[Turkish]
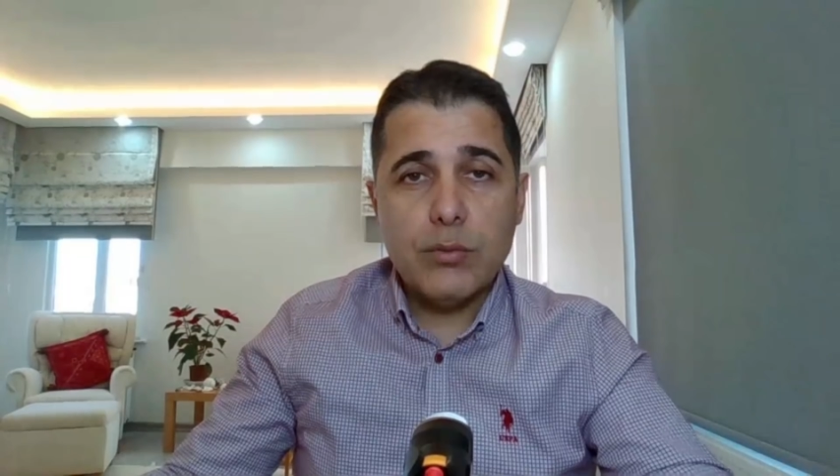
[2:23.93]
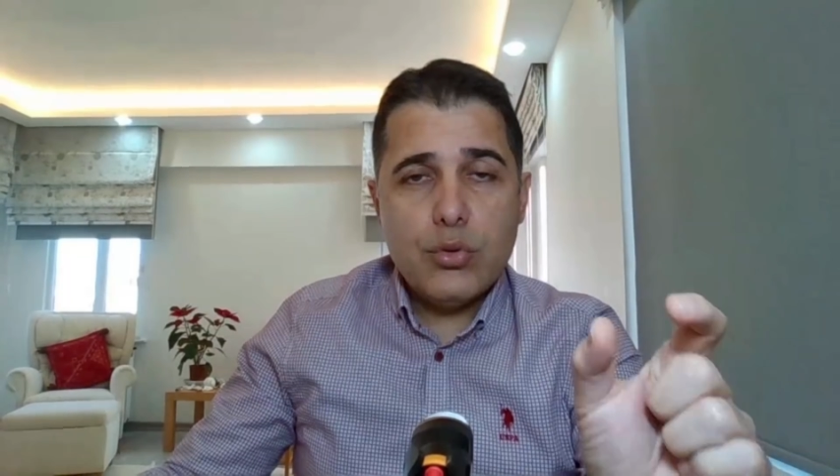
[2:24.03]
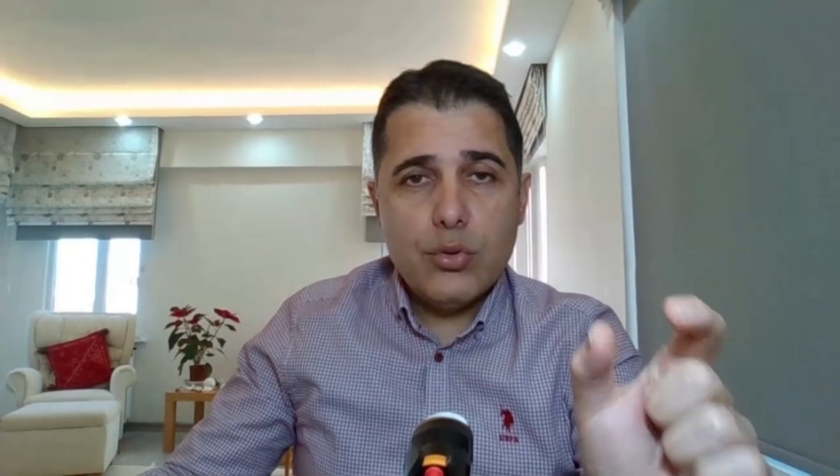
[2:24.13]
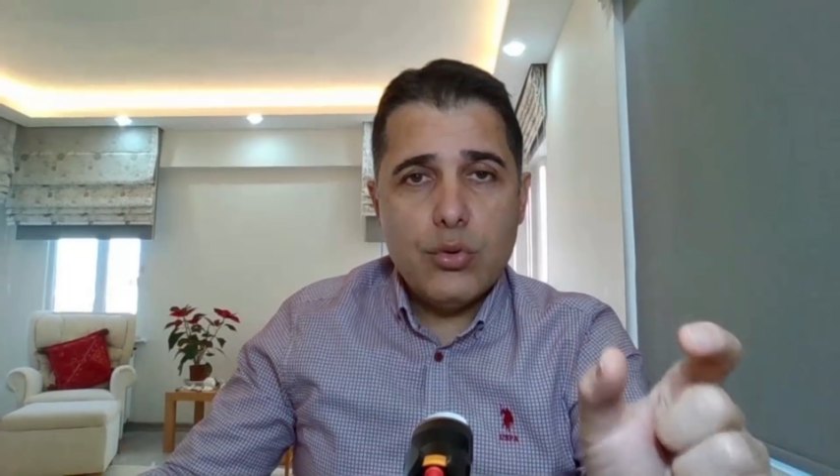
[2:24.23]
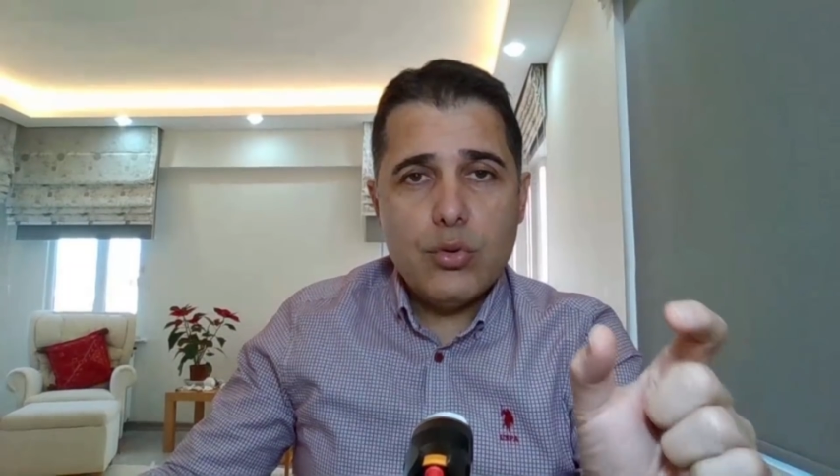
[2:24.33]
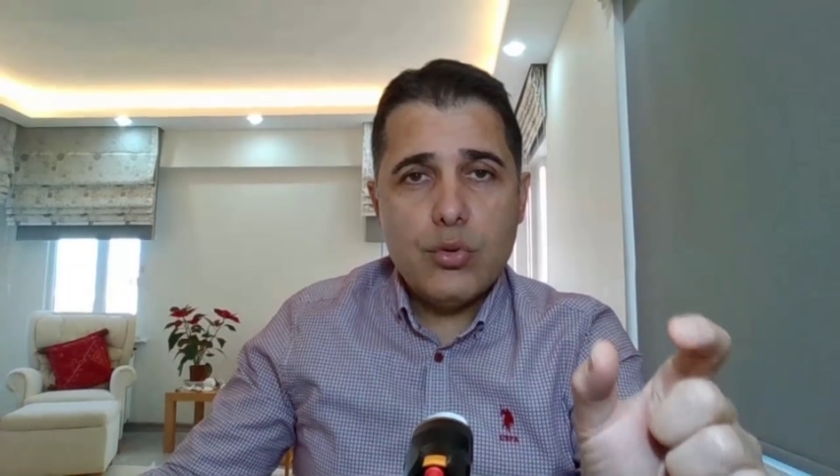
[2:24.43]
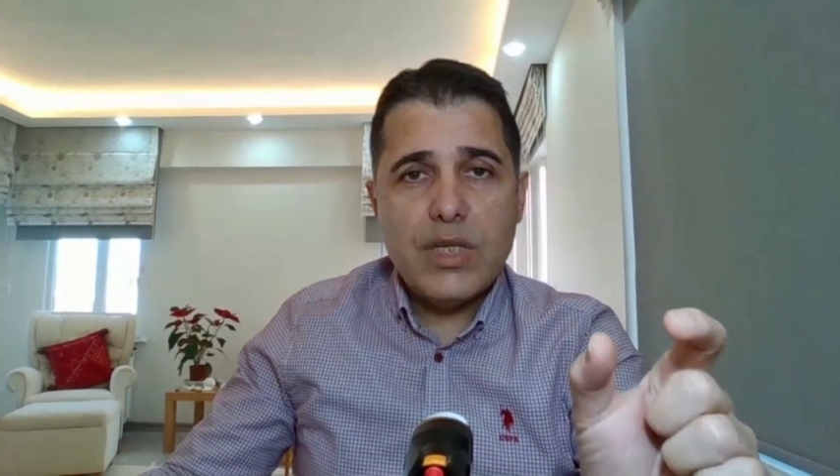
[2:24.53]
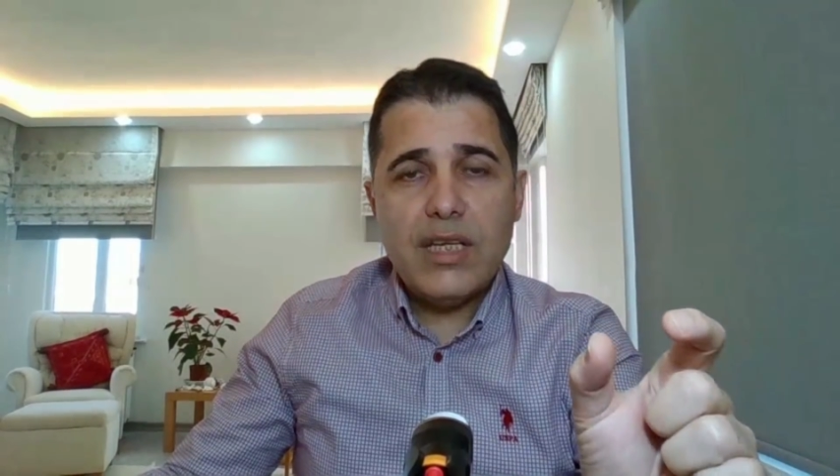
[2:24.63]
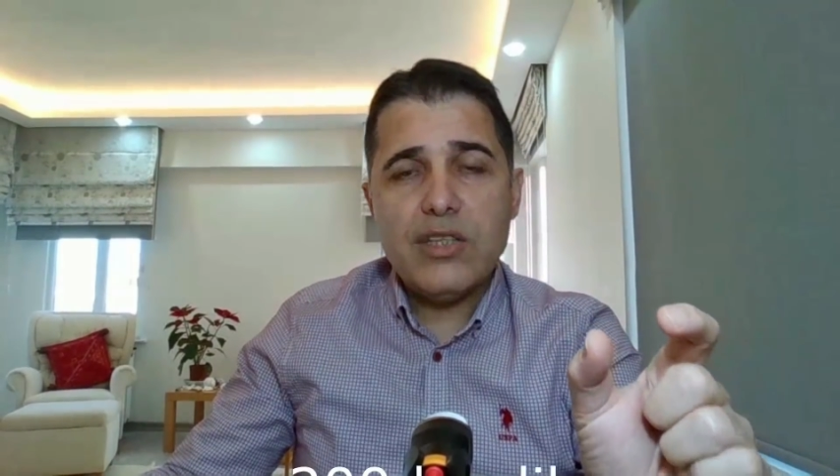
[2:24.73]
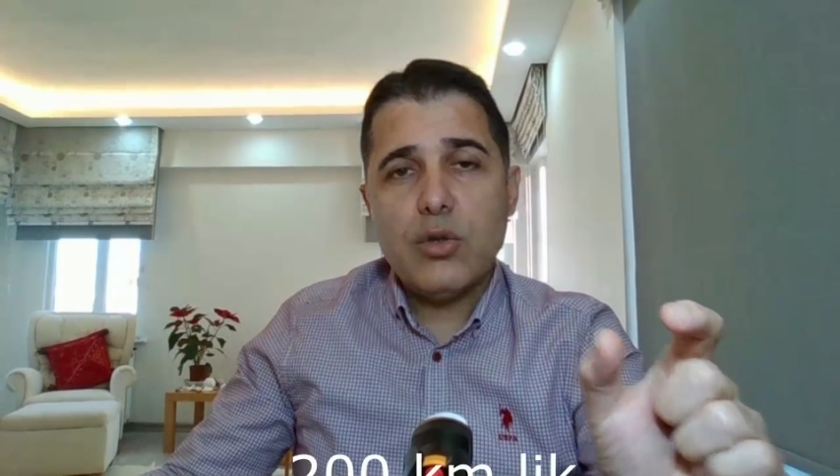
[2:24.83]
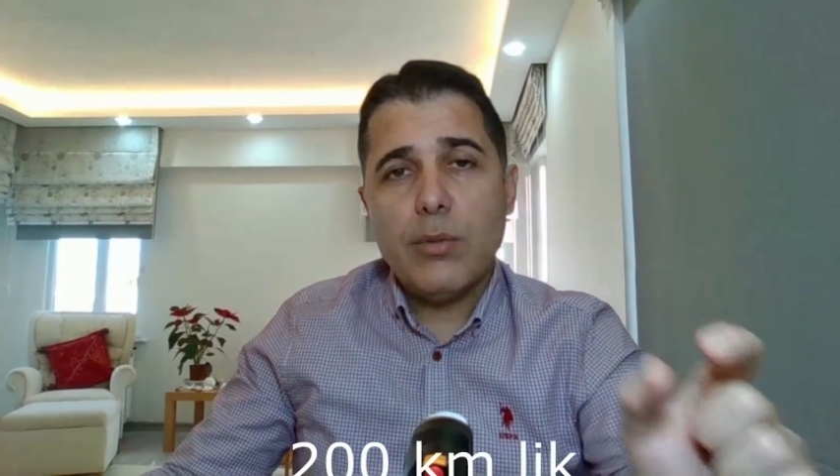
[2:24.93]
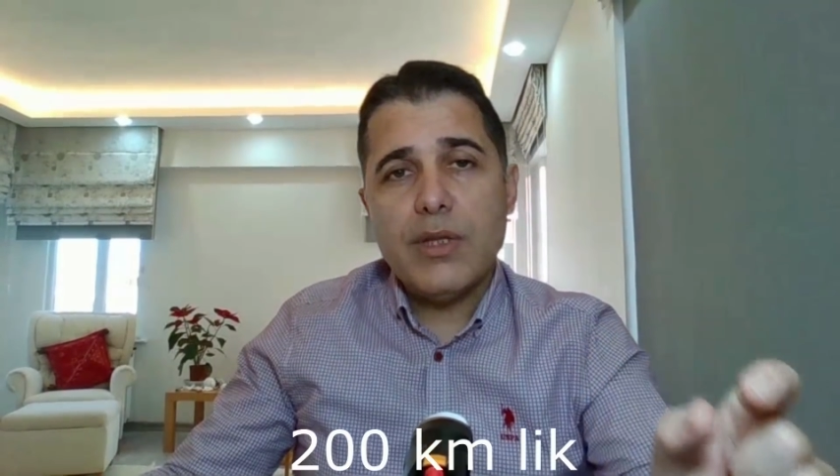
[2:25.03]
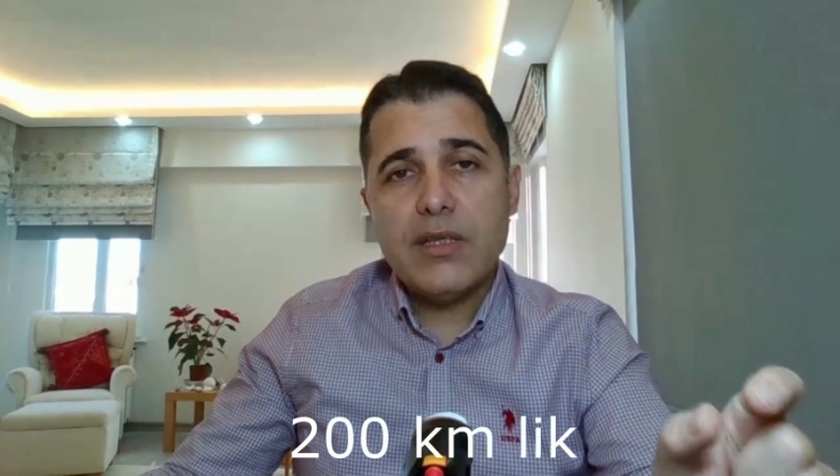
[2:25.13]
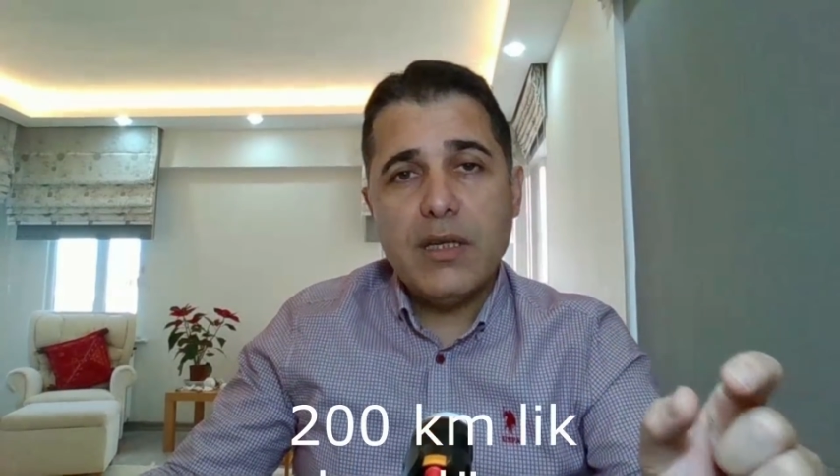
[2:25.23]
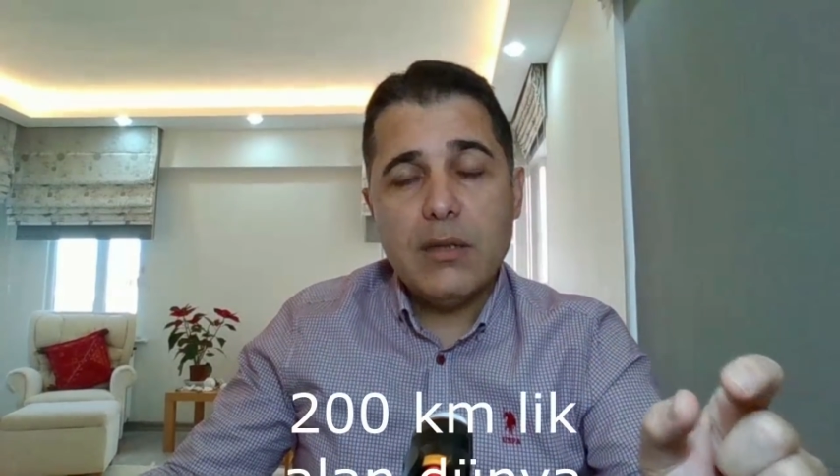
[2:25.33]
100-150
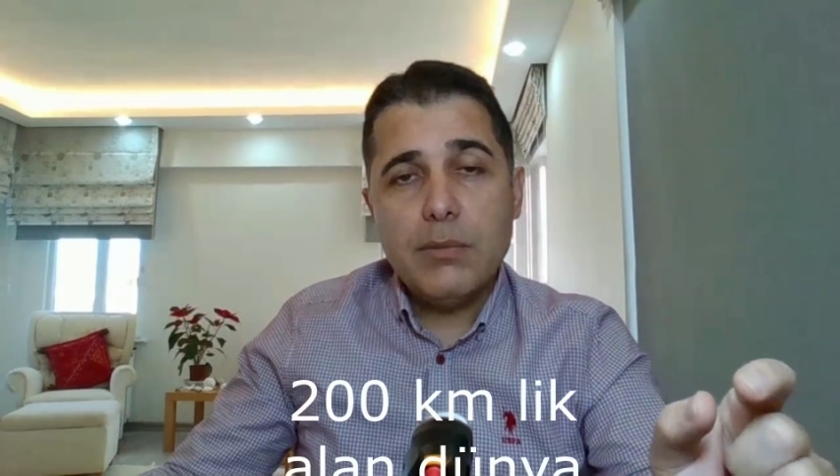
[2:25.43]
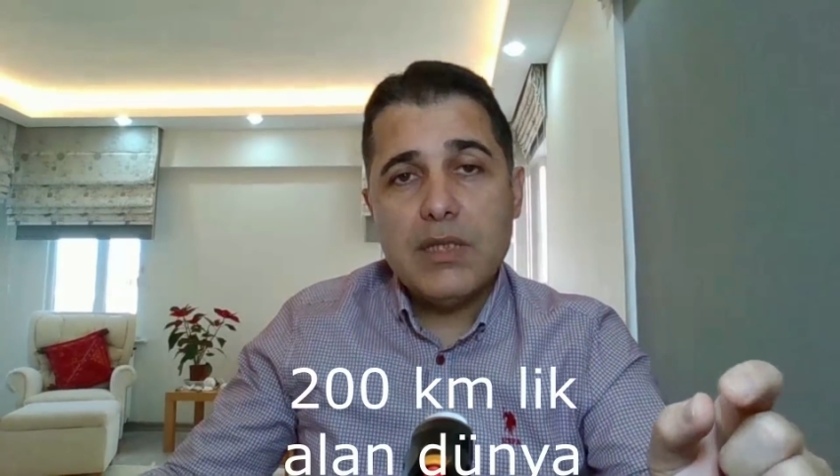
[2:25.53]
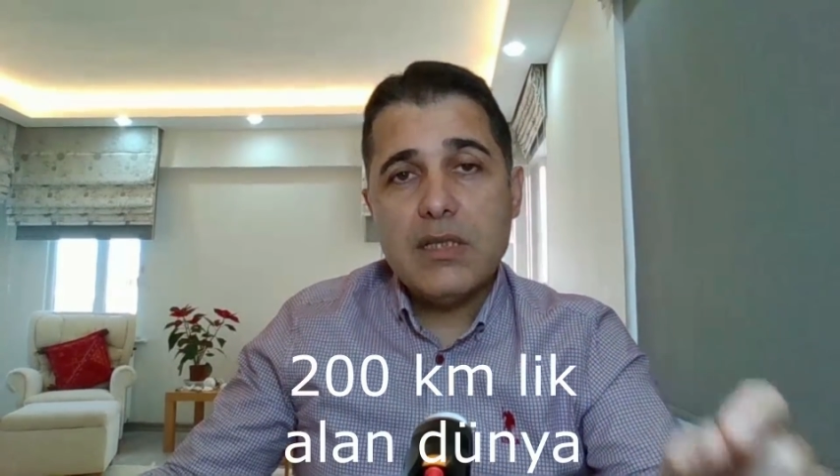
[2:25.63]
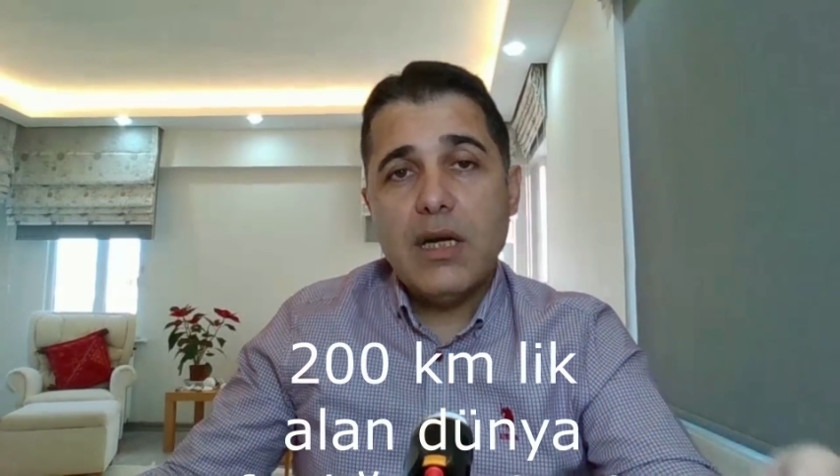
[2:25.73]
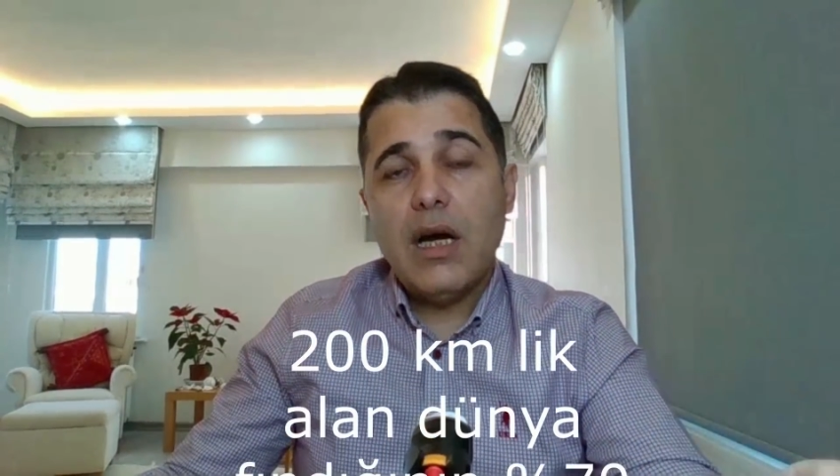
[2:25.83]
kilometrelik bir